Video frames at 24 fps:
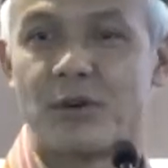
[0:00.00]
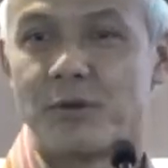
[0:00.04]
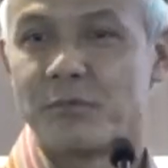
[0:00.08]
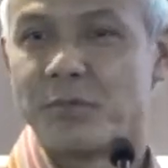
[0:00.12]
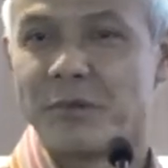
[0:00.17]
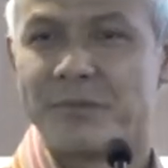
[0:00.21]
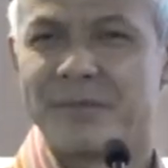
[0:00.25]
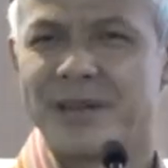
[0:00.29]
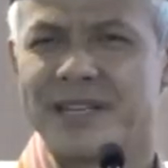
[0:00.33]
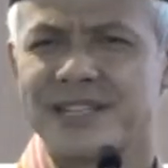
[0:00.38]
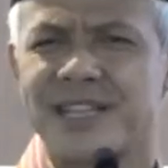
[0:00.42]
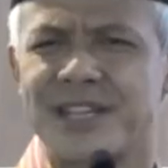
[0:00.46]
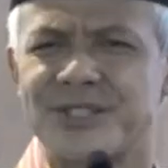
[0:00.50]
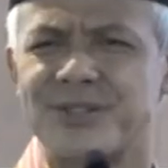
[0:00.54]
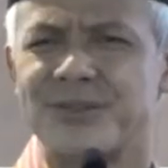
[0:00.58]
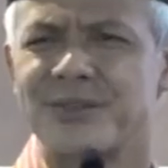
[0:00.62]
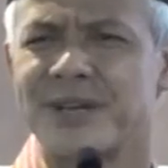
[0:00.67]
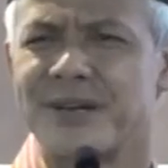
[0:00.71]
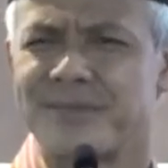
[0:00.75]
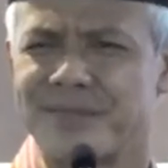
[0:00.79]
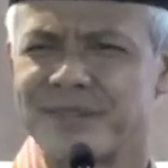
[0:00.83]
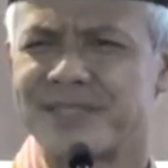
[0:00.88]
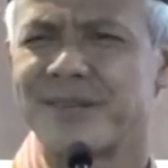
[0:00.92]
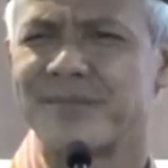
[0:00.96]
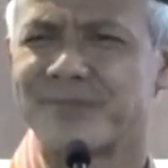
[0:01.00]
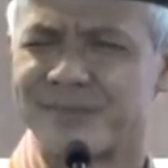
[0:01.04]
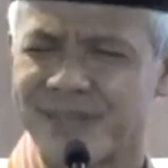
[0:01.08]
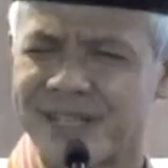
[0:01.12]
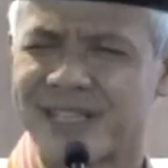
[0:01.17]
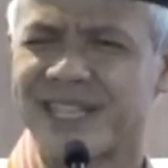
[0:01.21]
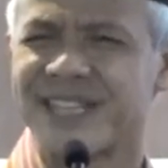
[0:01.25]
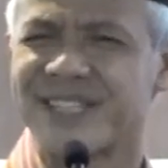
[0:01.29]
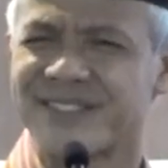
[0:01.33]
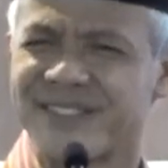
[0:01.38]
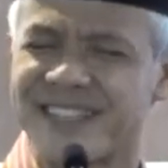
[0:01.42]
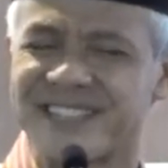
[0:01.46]
Wong pemerintah juga bisa
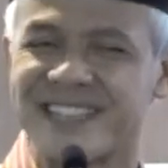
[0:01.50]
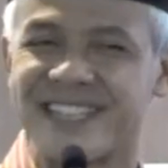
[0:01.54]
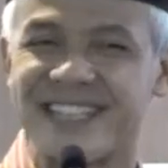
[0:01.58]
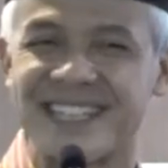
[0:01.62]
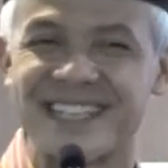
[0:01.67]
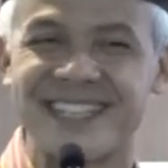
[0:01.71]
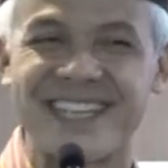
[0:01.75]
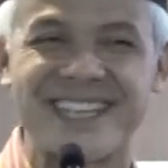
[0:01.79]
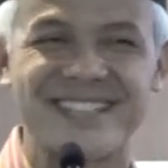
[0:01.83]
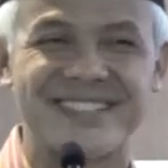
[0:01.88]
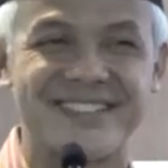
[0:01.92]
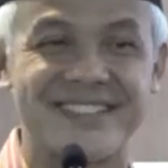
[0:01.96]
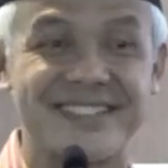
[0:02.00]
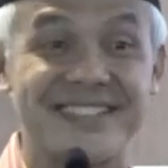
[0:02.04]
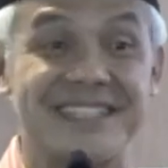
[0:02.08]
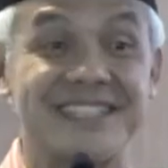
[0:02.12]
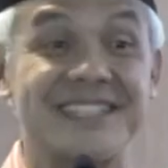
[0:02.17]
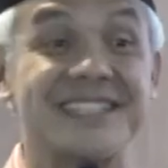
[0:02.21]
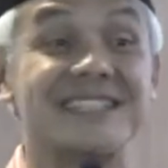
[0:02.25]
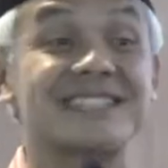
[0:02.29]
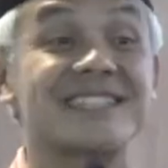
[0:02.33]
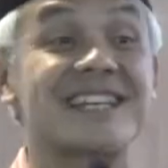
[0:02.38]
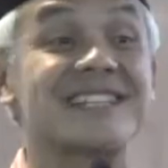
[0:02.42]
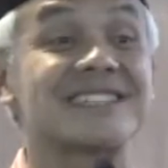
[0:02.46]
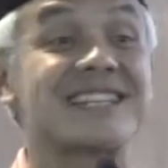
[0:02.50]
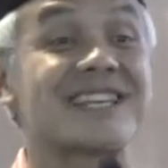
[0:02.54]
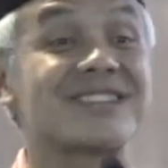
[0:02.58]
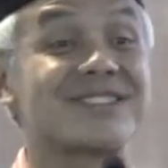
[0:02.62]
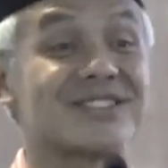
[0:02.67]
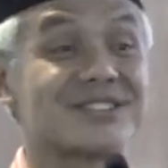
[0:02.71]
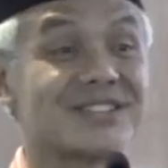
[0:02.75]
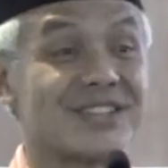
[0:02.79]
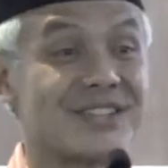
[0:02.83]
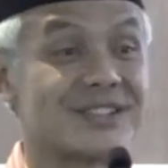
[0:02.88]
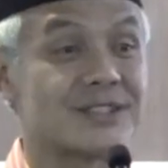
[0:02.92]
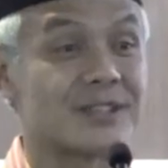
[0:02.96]
memberikan fasilitas kok. Ini salah
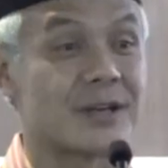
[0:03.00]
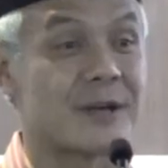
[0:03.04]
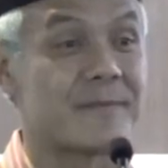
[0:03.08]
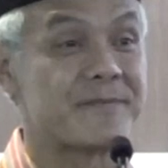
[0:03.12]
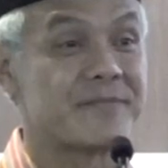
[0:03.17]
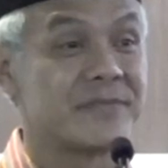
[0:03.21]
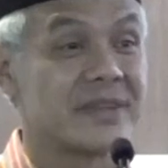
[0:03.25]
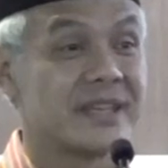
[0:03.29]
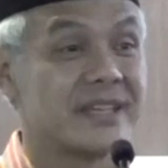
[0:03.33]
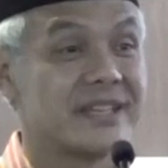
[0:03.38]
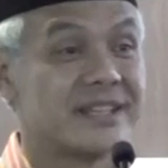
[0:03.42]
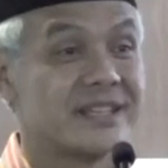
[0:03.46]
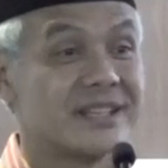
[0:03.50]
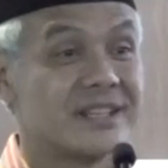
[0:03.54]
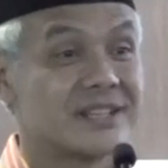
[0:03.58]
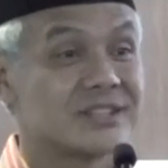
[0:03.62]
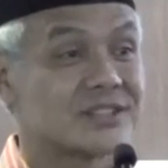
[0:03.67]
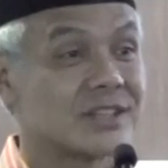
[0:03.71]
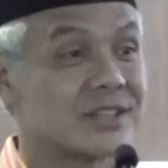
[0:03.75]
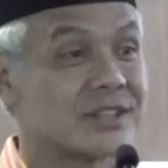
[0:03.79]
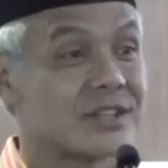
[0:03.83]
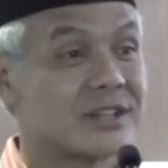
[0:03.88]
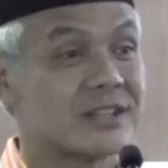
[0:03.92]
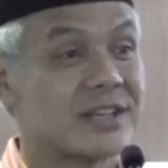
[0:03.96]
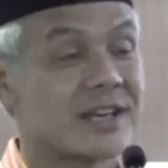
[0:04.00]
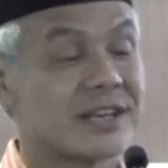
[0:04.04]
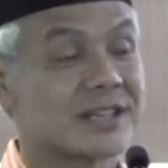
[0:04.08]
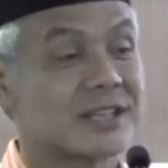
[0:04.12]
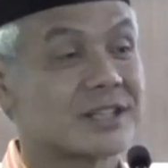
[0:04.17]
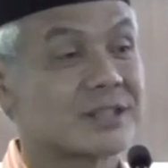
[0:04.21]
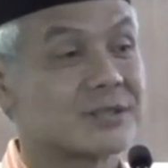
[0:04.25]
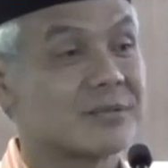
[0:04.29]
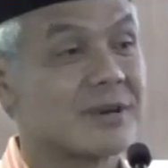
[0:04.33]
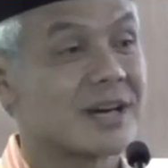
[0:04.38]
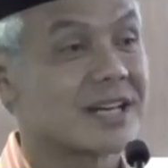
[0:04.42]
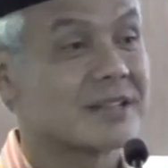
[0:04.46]
satu contoh. Contoh yang
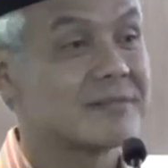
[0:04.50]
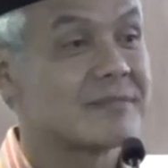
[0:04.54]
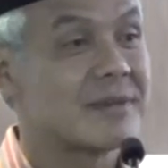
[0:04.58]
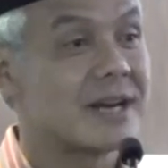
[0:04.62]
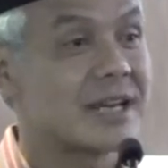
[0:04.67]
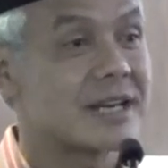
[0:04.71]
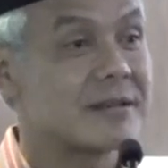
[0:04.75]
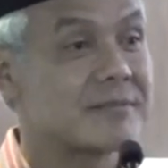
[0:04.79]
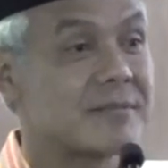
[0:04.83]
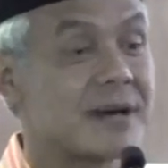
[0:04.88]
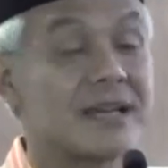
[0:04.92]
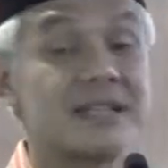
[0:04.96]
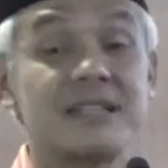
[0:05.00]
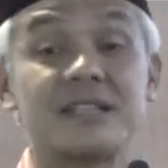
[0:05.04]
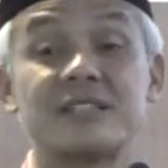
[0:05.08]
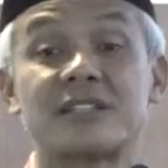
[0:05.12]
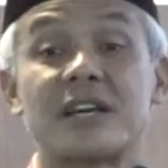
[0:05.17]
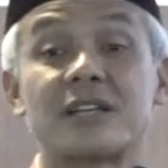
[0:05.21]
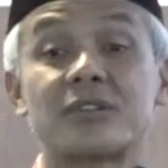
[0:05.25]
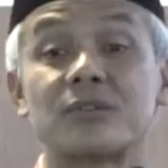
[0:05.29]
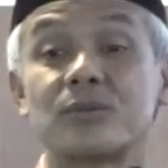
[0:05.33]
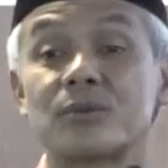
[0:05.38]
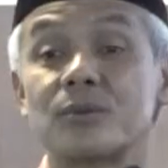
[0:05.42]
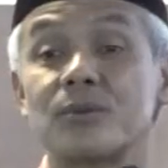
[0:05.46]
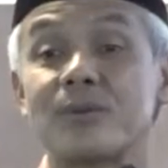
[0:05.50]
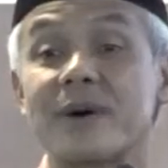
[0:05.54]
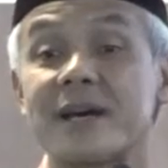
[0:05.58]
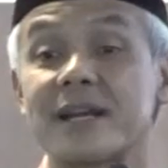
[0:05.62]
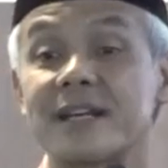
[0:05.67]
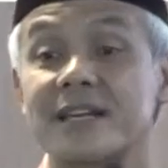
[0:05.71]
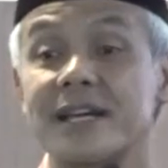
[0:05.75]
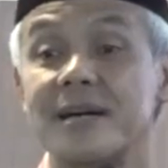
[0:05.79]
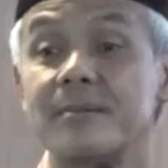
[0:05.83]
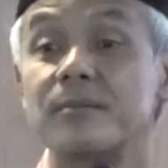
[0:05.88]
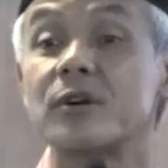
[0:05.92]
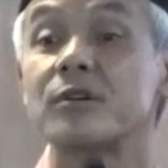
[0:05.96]
kedua kemarin Pak ini satu
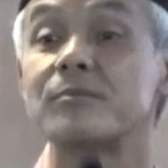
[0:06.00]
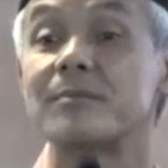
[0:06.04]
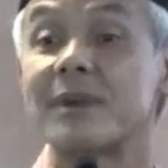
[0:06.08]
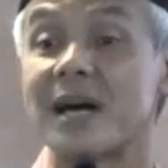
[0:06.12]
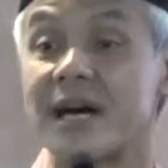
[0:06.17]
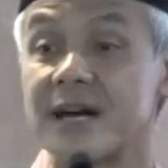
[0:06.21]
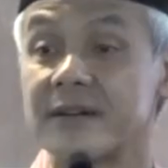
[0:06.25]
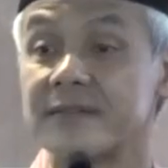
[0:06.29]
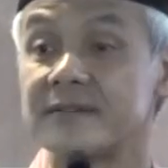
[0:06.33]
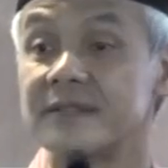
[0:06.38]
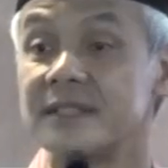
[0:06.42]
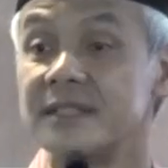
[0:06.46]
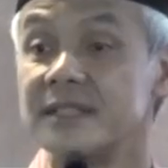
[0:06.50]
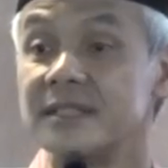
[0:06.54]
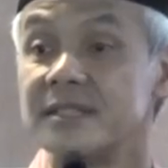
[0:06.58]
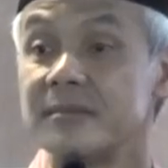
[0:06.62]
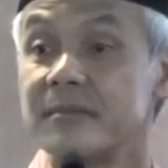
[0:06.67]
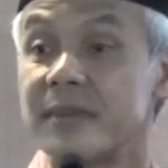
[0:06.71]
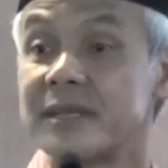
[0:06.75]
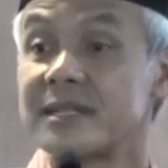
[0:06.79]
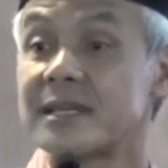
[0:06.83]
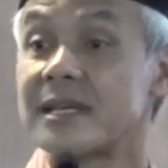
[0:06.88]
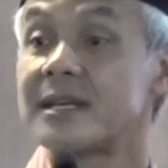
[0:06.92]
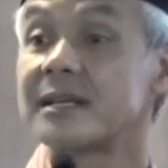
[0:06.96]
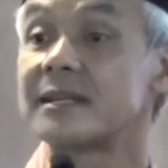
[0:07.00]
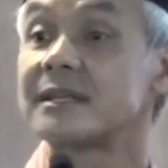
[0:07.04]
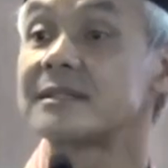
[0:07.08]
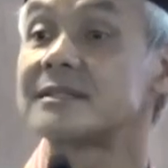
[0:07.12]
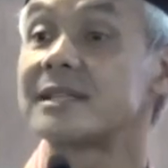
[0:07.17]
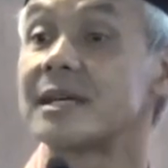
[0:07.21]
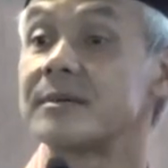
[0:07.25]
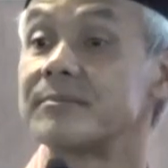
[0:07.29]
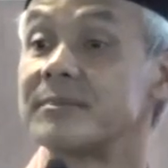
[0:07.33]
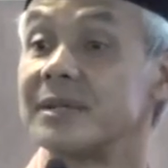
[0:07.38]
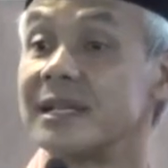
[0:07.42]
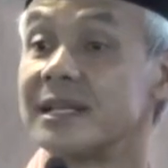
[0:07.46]
keluarga mohon maaf penyandang
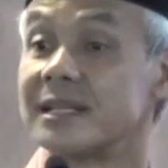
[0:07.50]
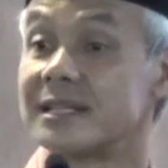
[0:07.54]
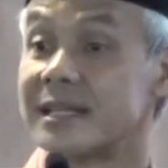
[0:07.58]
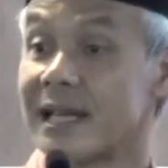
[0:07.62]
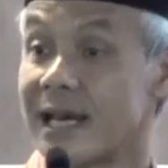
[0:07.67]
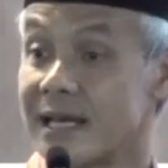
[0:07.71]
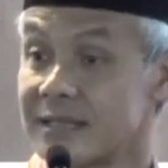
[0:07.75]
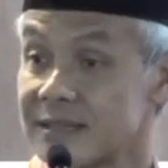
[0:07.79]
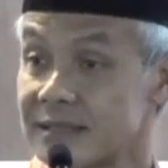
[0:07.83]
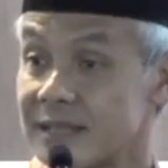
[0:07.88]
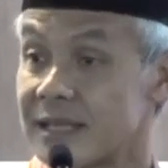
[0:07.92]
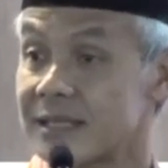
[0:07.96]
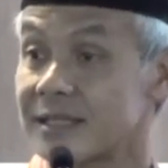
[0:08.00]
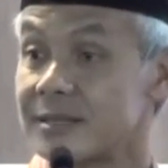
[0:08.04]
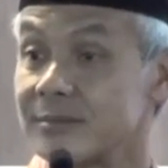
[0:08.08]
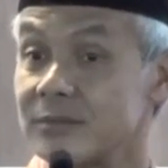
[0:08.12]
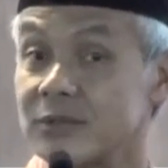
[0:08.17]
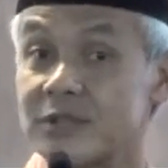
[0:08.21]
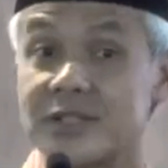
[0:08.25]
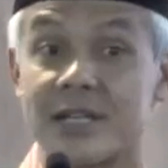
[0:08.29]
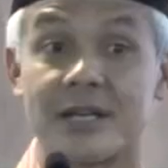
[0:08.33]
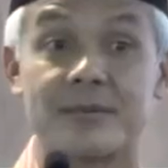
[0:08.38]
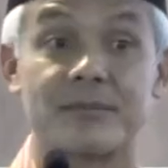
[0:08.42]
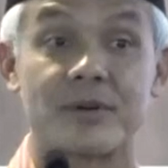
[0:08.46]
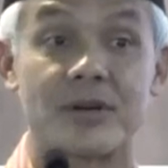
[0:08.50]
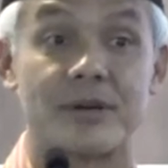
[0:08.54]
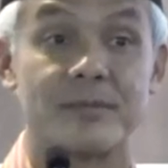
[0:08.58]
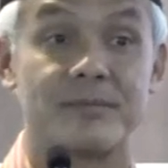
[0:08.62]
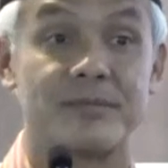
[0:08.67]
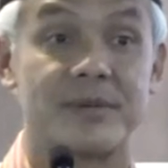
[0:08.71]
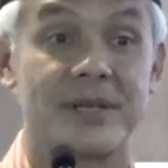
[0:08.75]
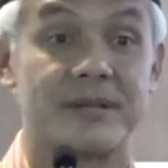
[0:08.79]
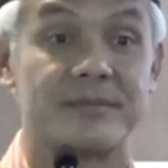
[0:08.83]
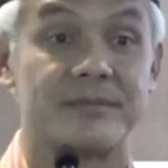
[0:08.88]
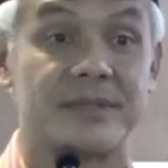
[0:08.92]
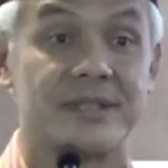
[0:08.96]
disabilitas dan kemudian
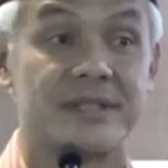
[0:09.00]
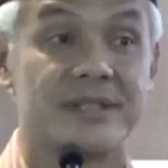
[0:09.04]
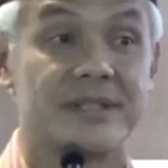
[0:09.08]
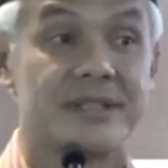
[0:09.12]
problem.